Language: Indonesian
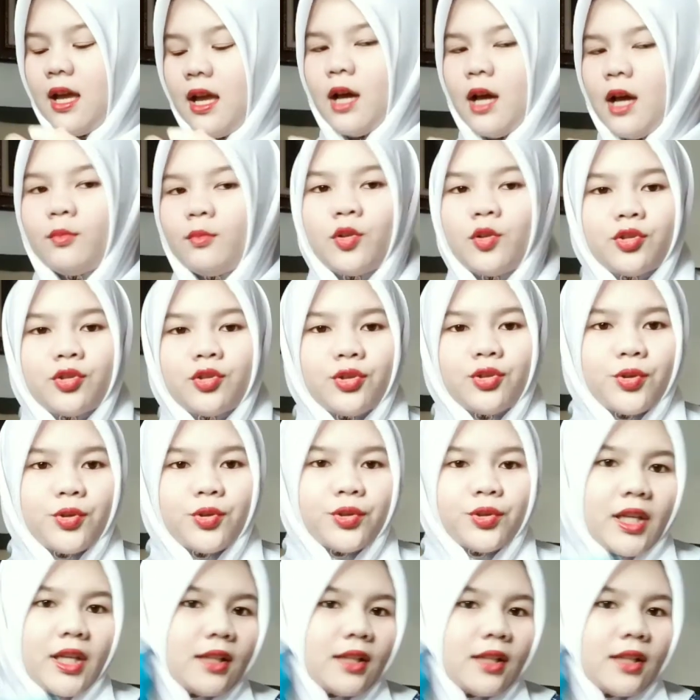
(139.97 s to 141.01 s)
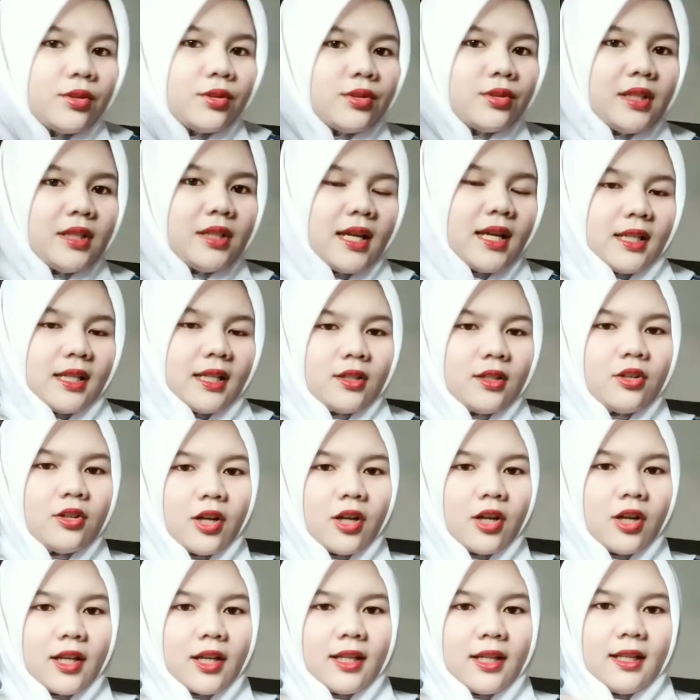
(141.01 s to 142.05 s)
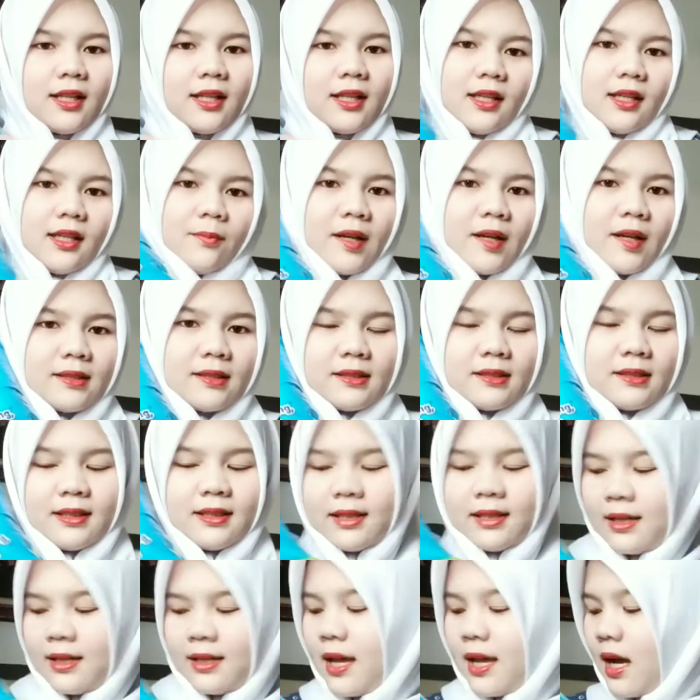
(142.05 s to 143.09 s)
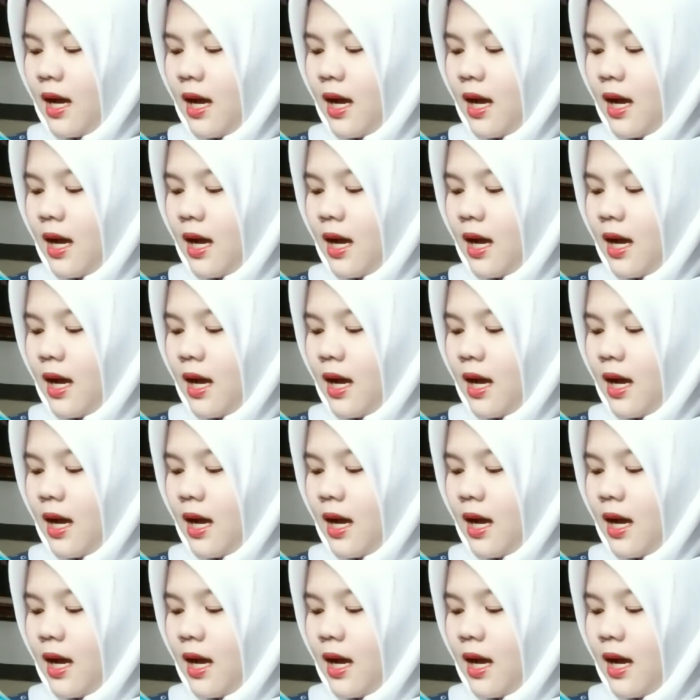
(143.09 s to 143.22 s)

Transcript: motonya tuh dari gone ini pasti tidak